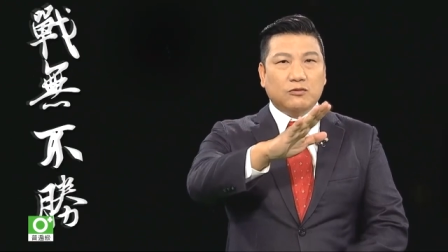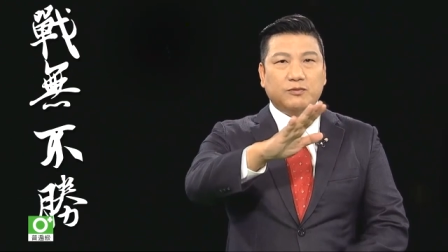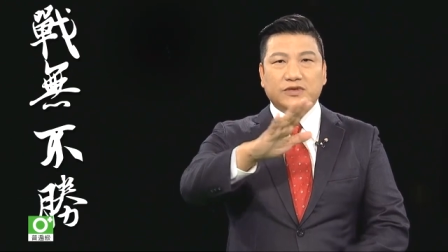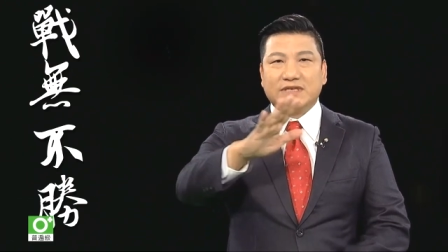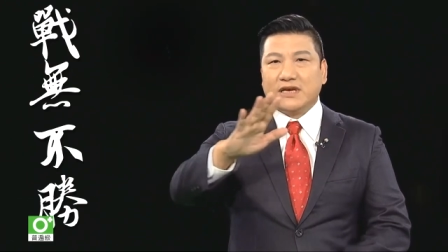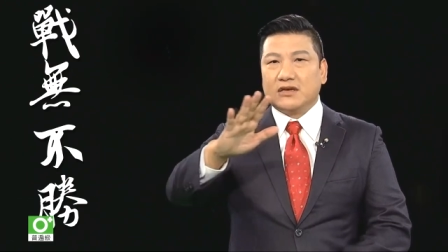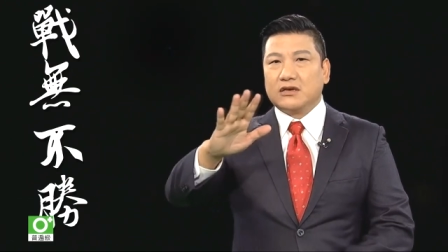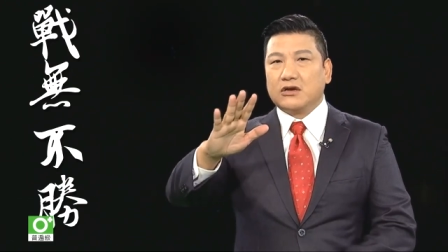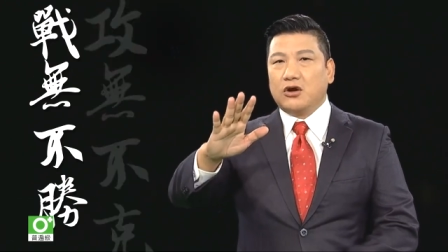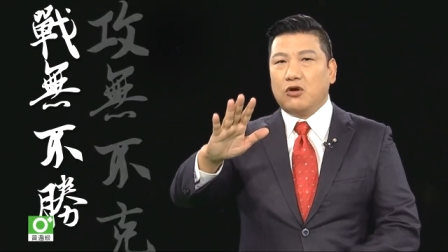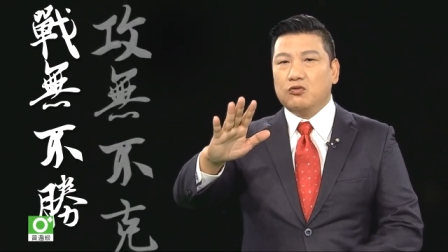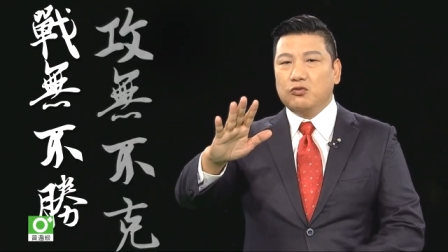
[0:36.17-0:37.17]
战无不
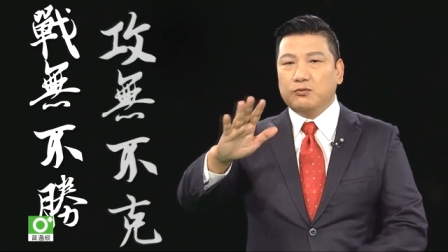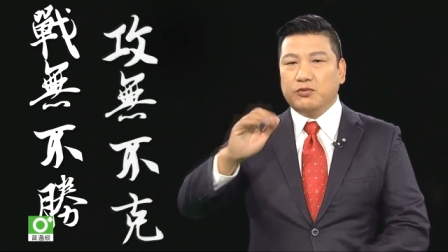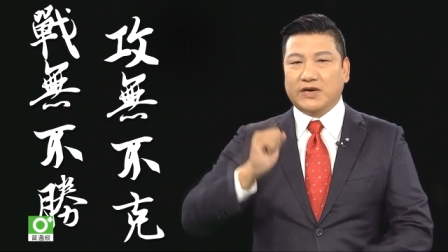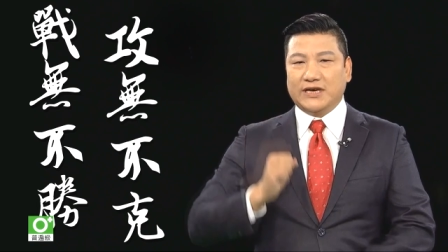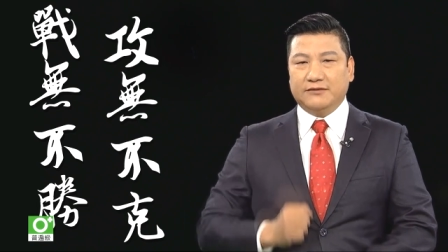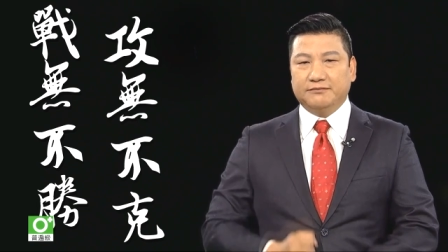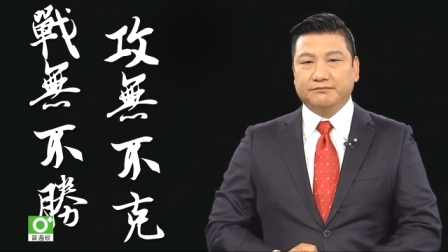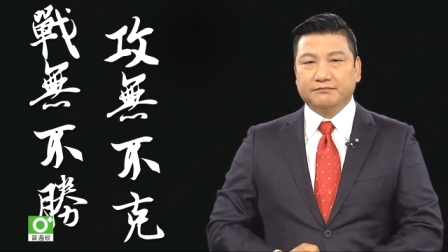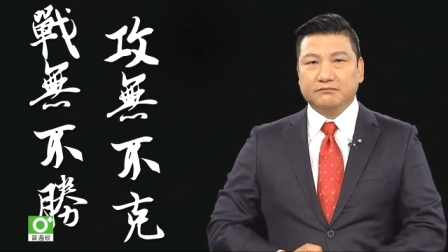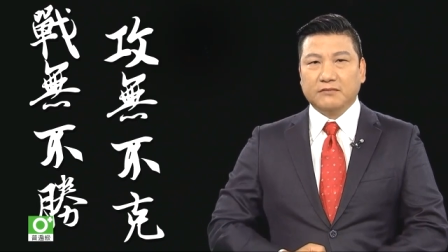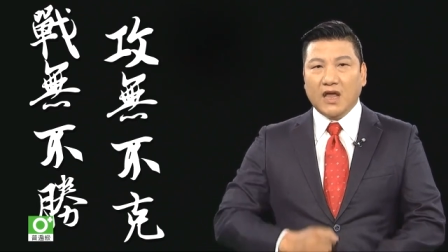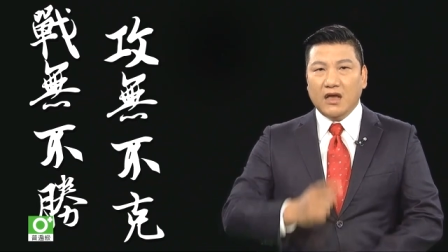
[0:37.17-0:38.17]
胜，攻无不
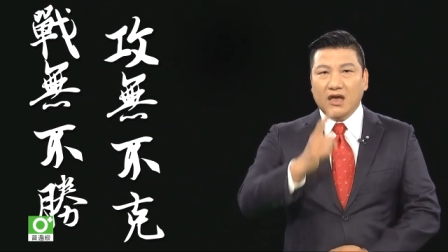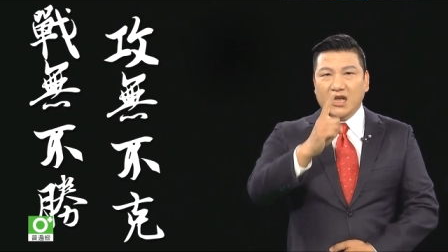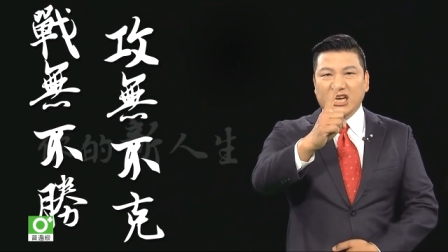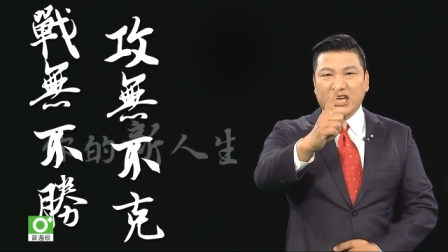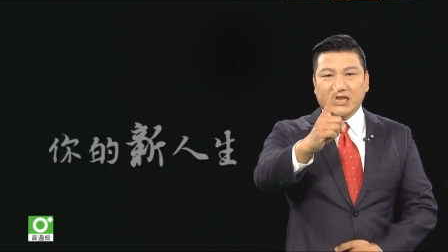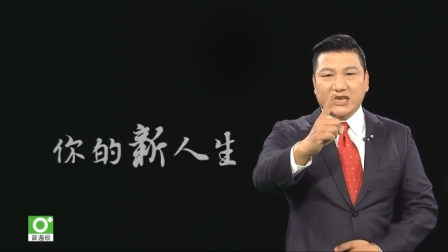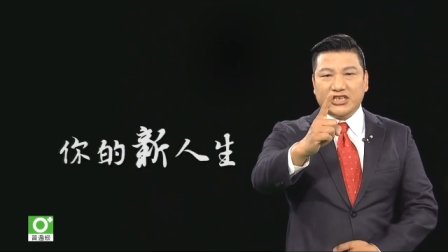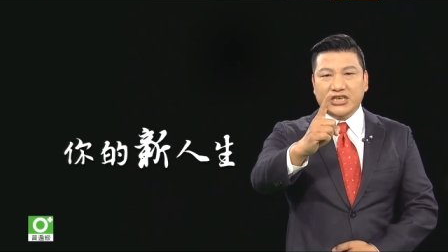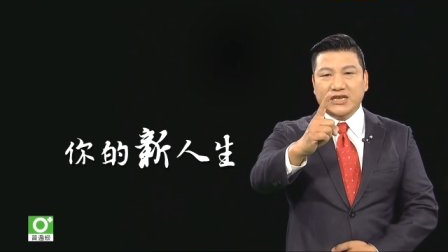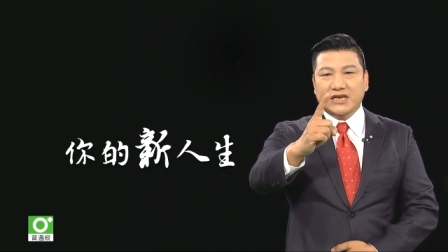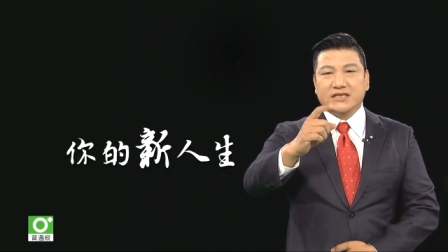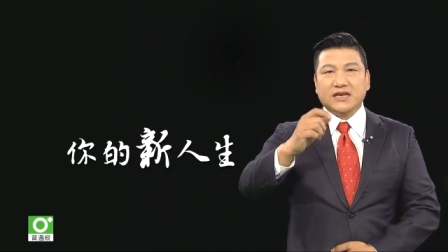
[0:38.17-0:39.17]
克。你
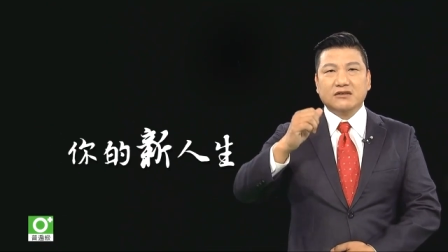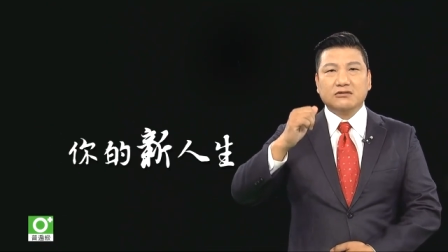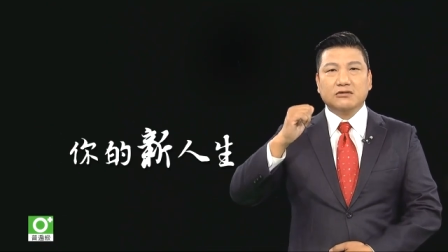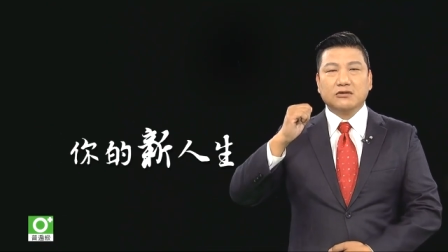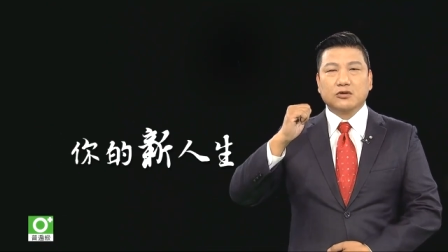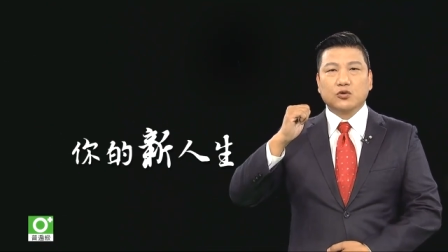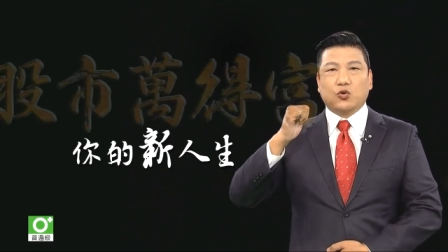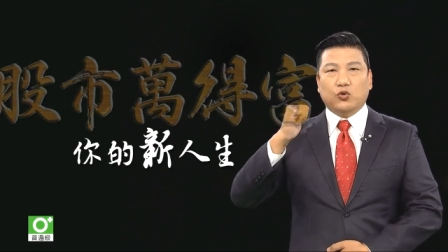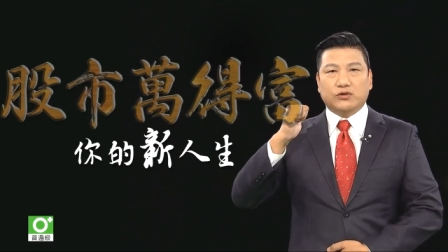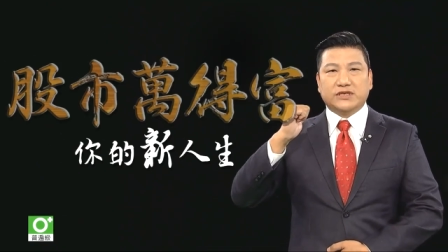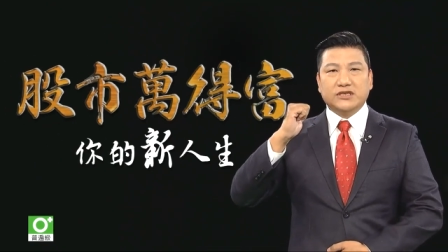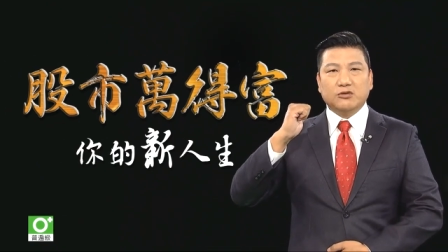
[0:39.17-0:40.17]
的新人生，
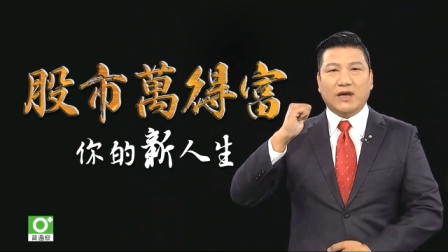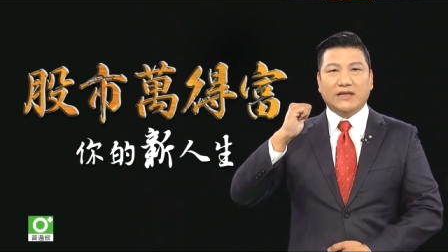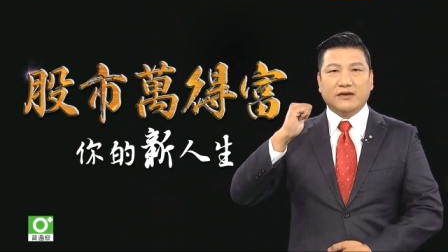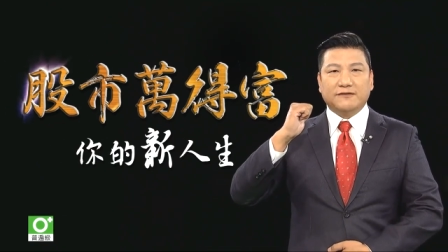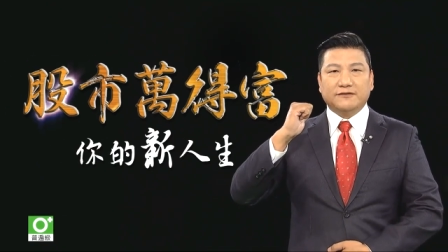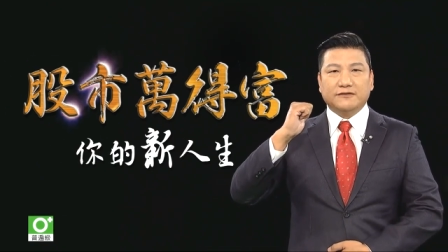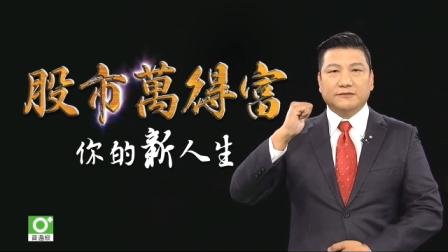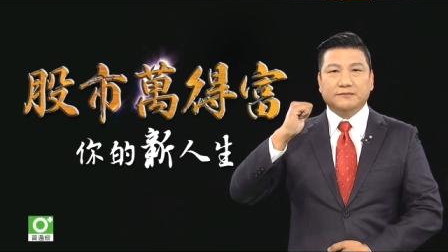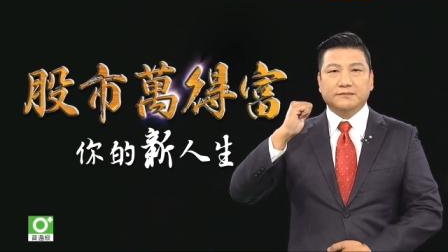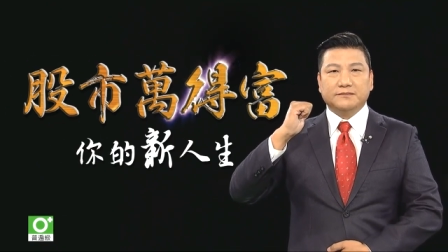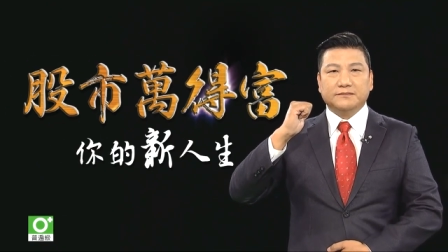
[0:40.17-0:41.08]
股市万德福。